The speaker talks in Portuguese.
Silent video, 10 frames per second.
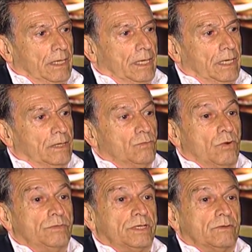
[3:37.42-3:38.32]
ele era
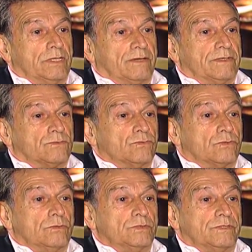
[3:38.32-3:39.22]
um homem que olhava tudo
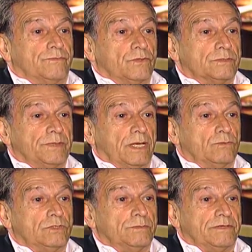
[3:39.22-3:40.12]
como se fosse pela
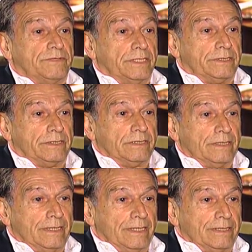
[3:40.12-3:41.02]
última vez.
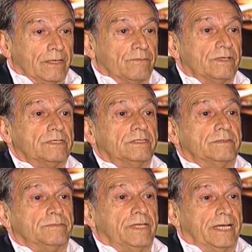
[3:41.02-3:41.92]
Talvez
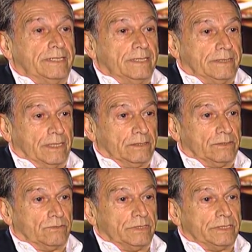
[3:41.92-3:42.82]
daí ele ter se
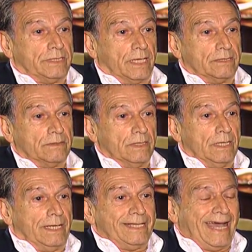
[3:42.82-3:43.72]
suicidado.
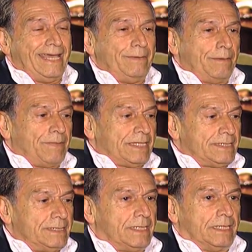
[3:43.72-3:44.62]
Aí, a
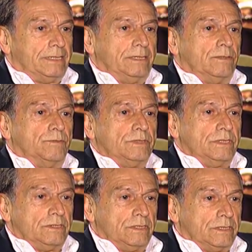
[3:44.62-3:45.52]
partir daí, eu
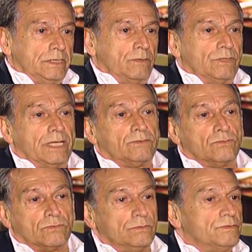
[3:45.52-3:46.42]
decidi olhar
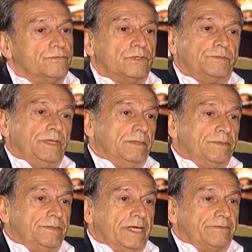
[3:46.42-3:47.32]
tudo como se fosse pela
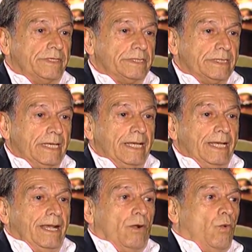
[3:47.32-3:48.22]
primeira vez.
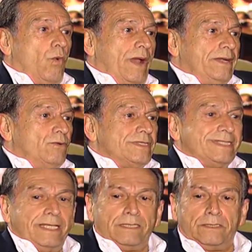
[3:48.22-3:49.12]
Com a
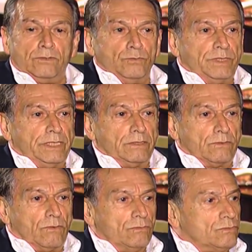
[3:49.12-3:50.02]
inocência de um
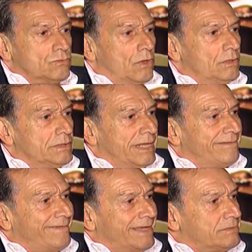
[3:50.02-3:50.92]
menino, com os olhos
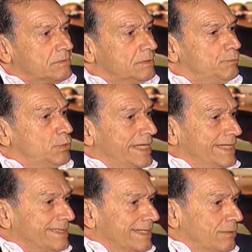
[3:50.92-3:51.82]
lavados de
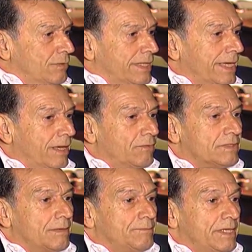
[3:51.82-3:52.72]
pureza. Eu não quero
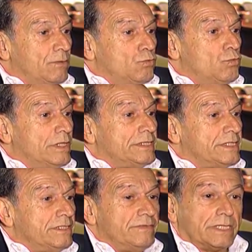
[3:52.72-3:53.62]
saber, eu nunca
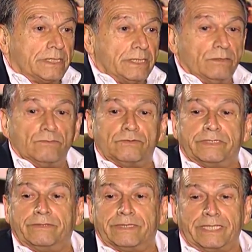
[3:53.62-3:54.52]
estive aqui, eu não
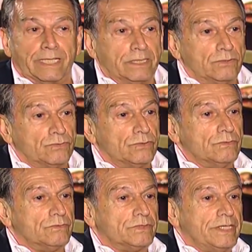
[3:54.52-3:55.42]
sei o que, que é isso, eu
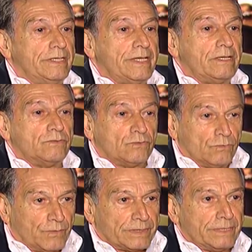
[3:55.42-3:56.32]
não sei o que, que eu
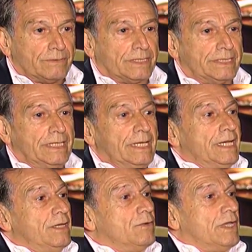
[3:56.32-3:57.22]
estou fazendo aqui.
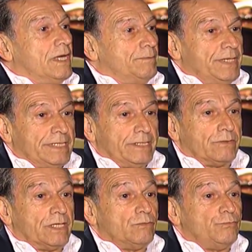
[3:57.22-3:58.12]
Eu quero aprender,
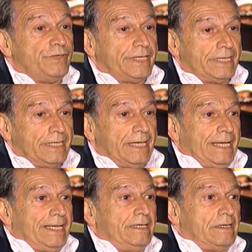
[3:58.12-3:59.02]
eu quero ver.
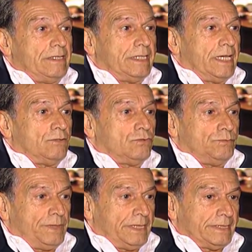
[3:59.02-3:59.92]
E, e quero
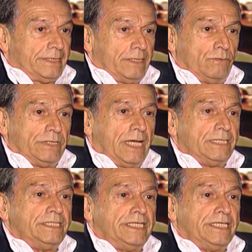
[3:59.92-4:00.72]
surpreender o que há de